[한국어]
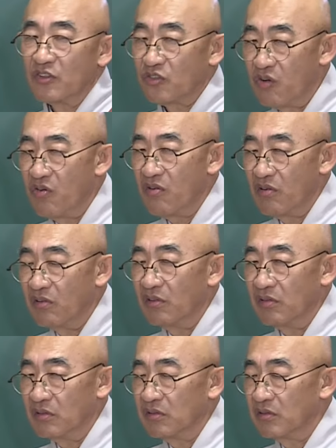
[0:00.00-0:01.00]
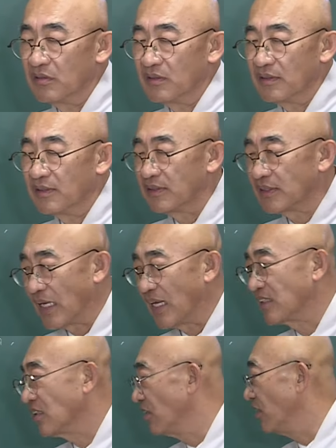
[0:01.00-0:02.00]
총 음,
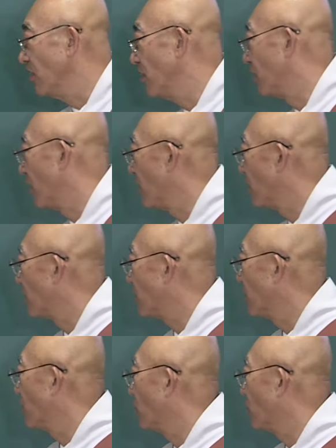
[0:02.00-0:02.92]
4선이 있는데 이것을